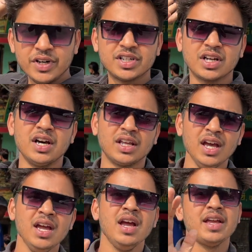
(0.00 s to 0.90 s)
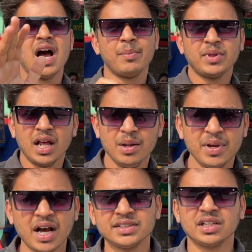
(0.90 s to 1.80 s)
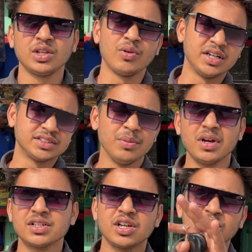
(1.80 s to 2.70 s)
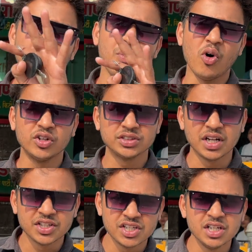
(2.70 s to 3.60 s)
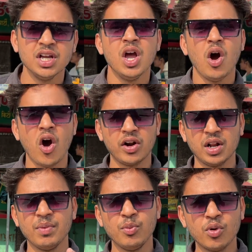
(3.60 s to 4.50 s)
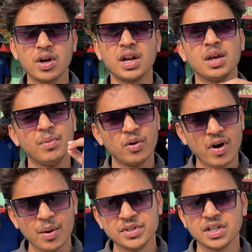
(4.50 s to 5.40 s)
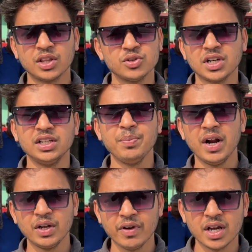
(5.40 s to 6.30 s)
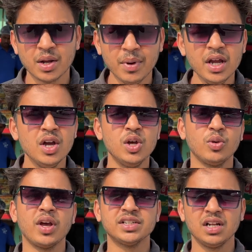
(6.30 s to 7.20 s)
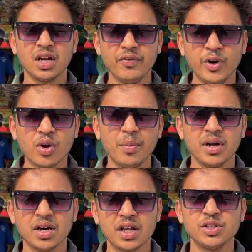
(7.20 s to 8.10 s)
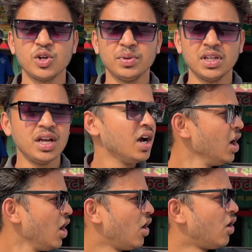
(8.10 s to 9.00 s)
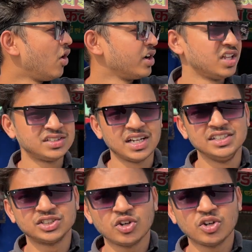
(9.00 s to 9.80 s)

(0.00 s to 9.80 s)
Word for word: इट करके यहाँ आप थाली भी खा सकते हो नाश्ता भी कर सकते हो बहुत सारे चीज ऑर्डर में बुक करके मंगवा भी सकते हो शादी पार्टी वगैरह में तो कैसा लगा वीडियो कमेंट करके जरूर बताइएगा और इधर साइंस